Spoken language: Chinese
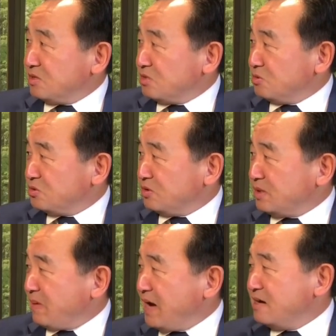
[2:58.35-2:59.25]
搜索
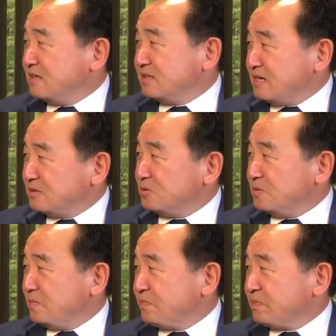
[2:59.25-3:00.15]
的排行当中，
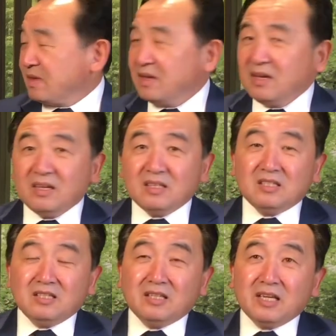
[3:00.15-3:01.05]

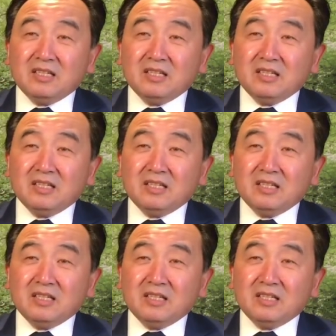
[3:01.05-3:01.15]
今天